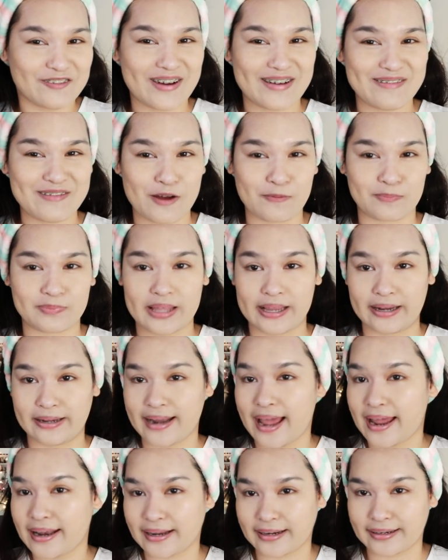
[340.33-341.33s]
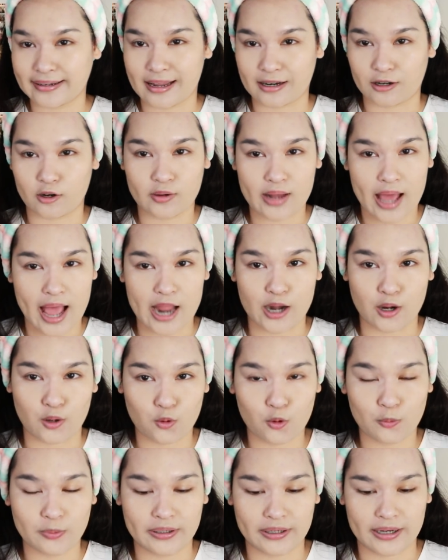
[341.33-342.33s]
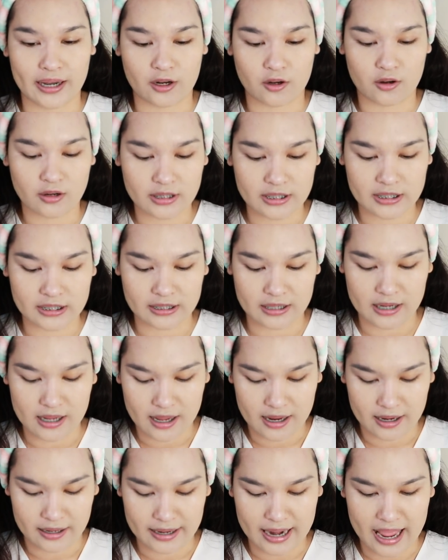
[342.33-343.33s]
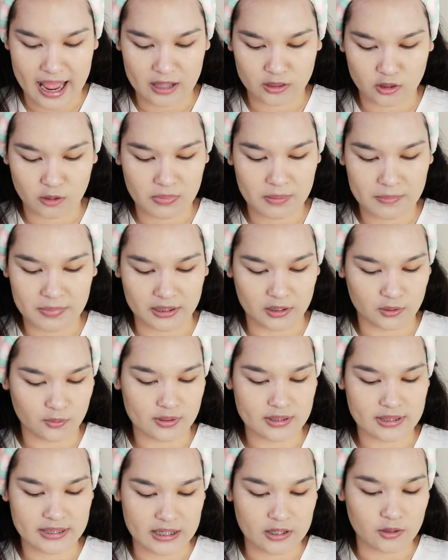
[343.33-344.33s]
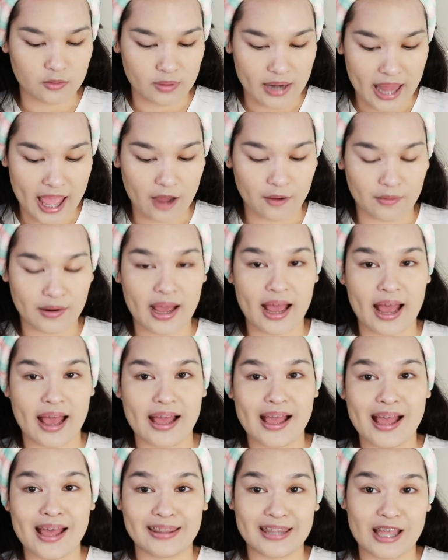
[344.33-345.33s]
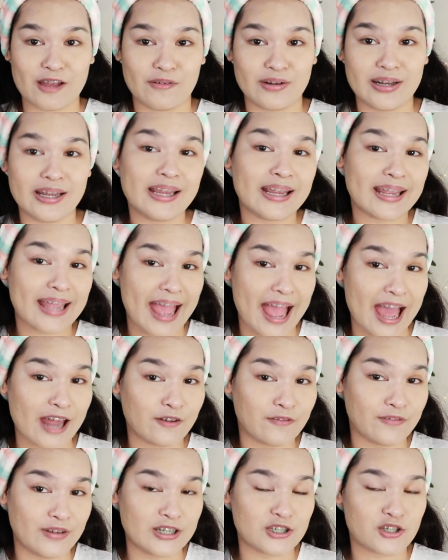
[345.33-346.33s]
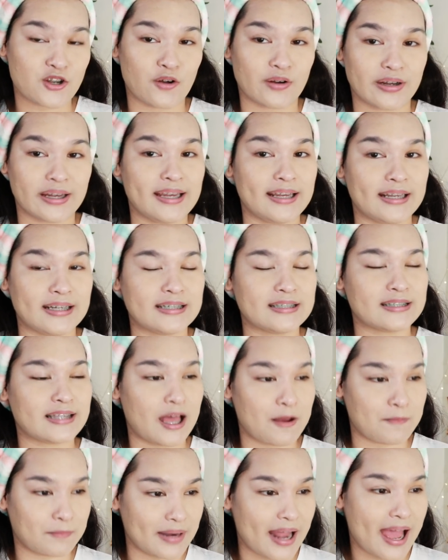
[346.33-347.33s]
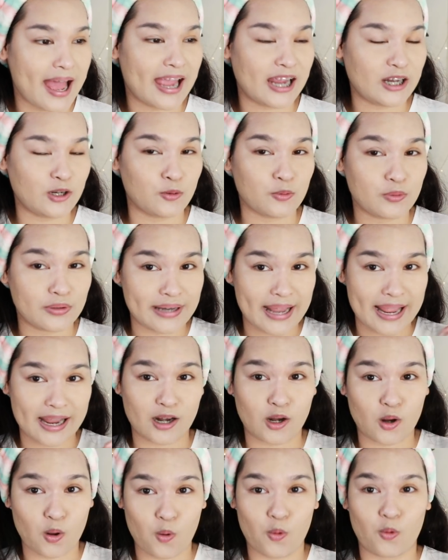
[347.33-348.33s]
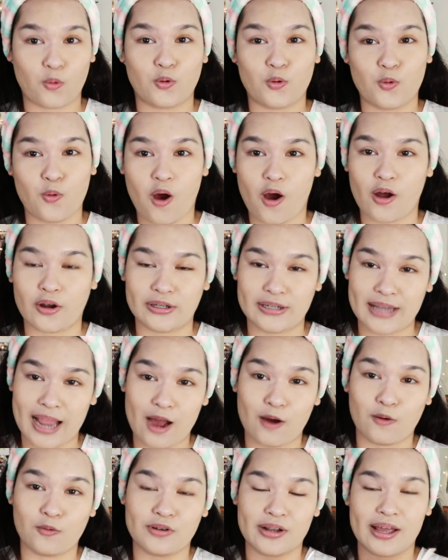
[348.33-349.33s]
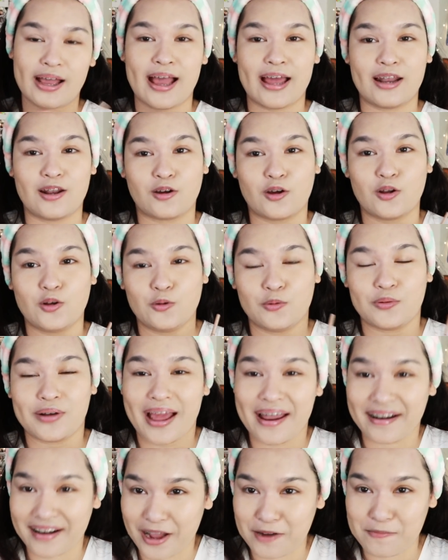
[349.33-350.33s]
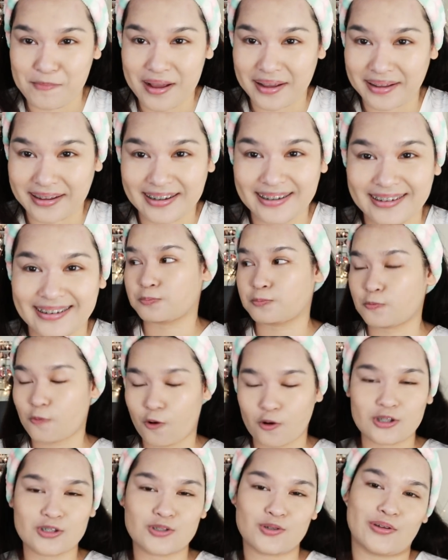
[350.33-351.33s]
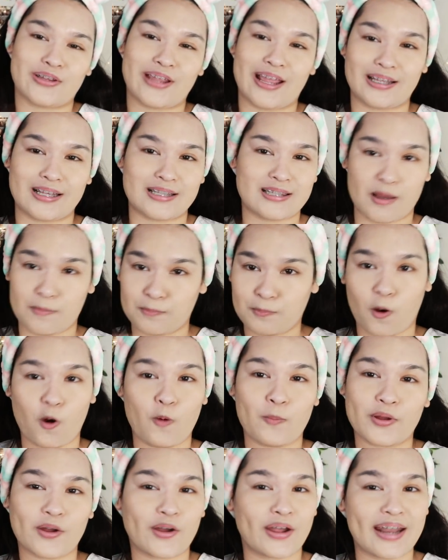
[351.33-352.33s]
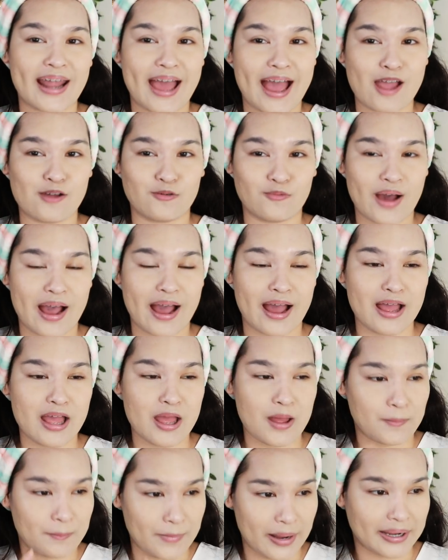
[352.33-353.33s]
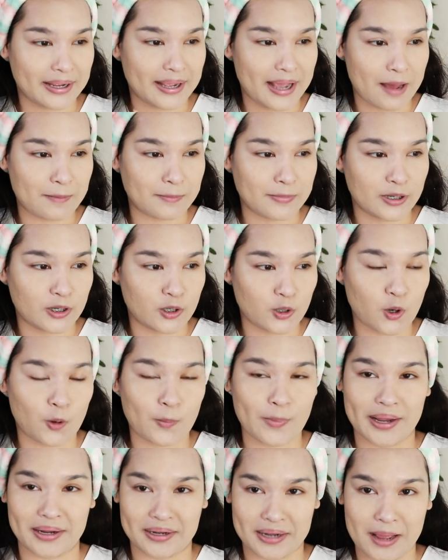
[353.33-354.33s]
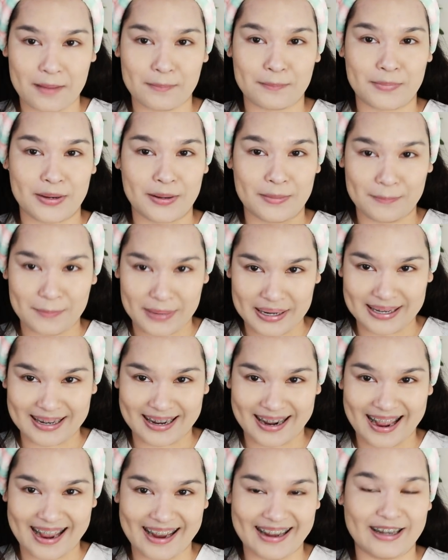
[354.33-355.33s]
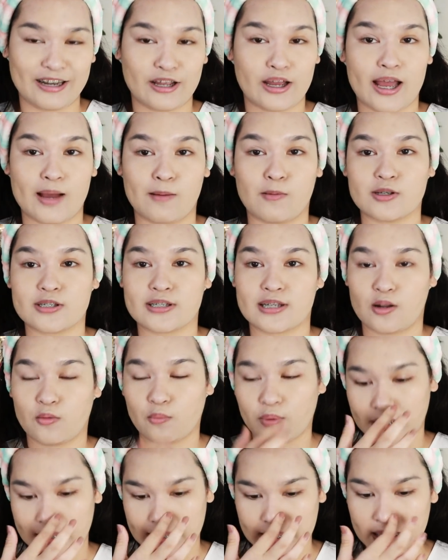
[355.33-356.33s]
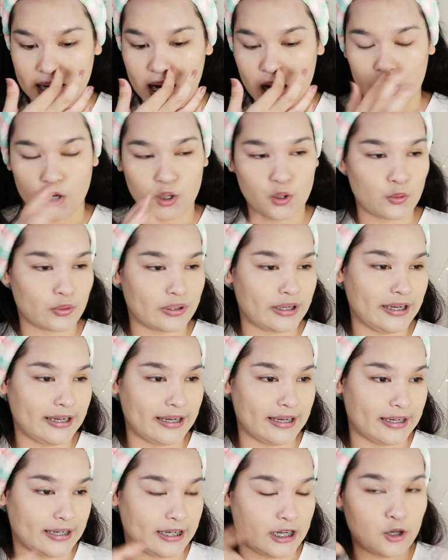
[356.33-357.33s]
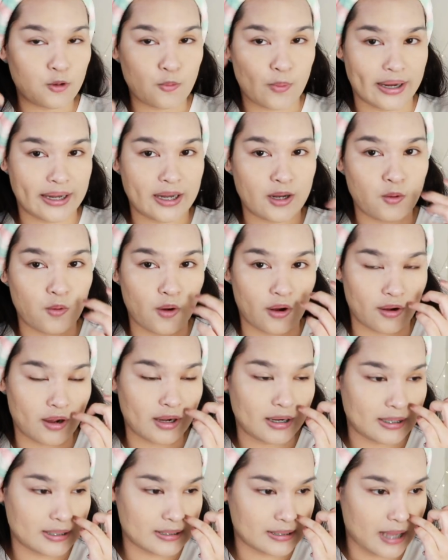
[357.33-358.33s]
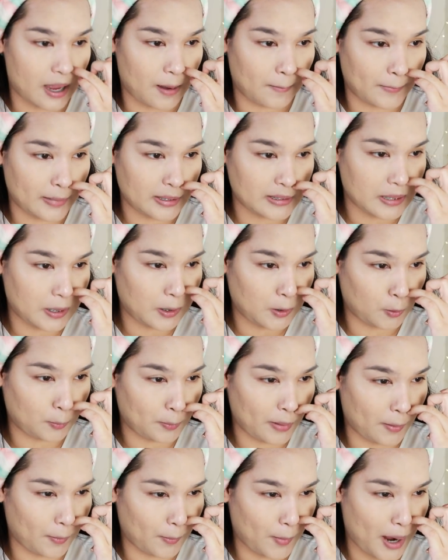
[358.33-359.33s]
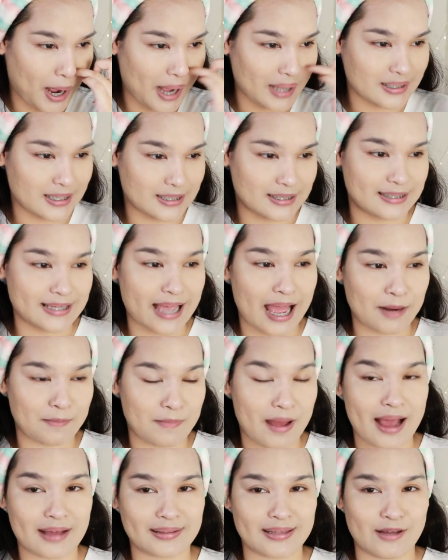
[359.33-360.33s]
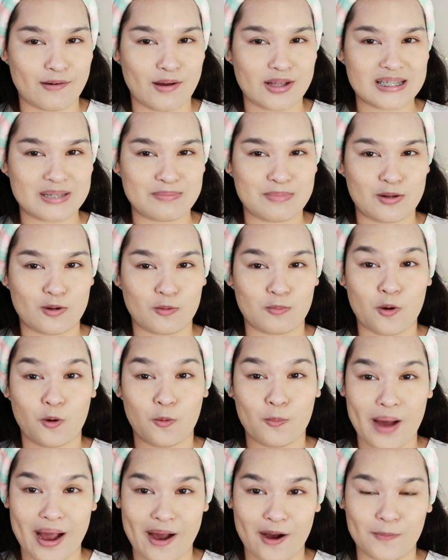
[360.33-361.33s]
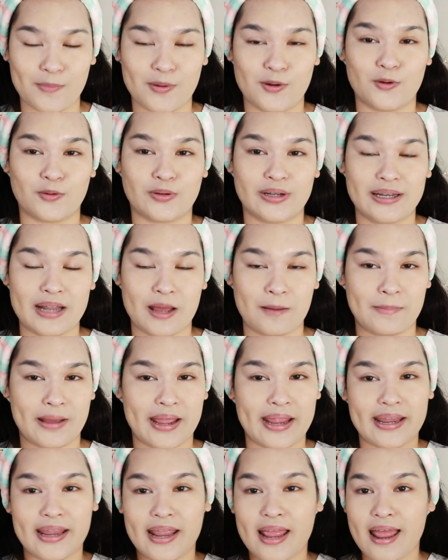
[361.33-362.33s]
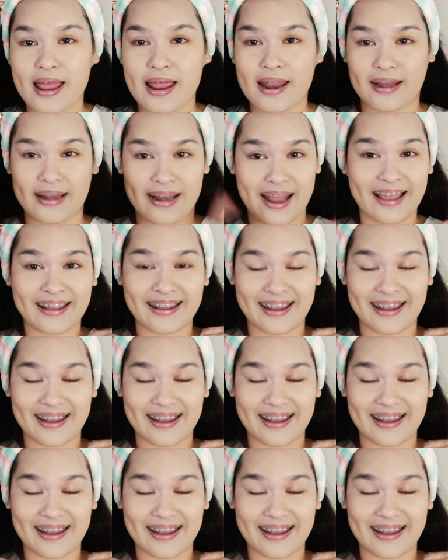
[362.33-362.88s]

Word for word: ว่าแบบแต่งหน้าหนักๆแล้วถ่ายรูปอย่างเงี้ยก็คือหน้าต้องไม่เหมือนตัวจริงอยู่แล้วนะคะแต่วิธี Catfish ของขิงคือทำหน้าให้ดูเด็กลงดูอ่อนเยาว์นะคะแล้วก็ดูน่ารักมากขึ้นคนส่วนใหญ่จะจับโป๊ะไม่ค่อยได้ว่าเมคอัพโนเมคอัพมันเป็นยังไงนะคะเพราะฉะนั้นวันนี้ลุคที่ขิงคิดไว้ในหัวก็คือจะไม่ใช่ลุคแบบว่าจัดจ้านมากแต่ว่าจะเป็นลุคเบาๆเป็นลุคที่ทำให้หน้า